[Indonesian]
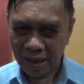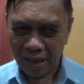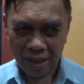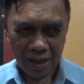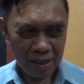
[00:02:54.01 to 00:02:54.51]

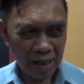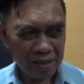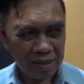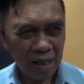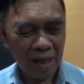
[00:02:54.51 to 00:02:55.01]

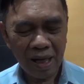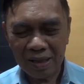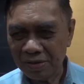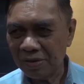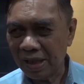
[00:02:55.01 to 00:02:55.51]
agak salah
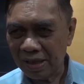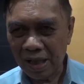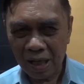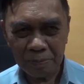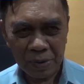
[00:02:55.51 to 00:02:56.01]
juga di
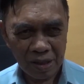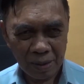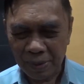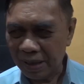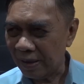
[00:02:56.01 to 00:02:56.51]
dalam
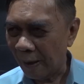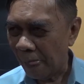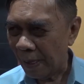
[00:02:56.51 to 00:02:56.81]
penerapannya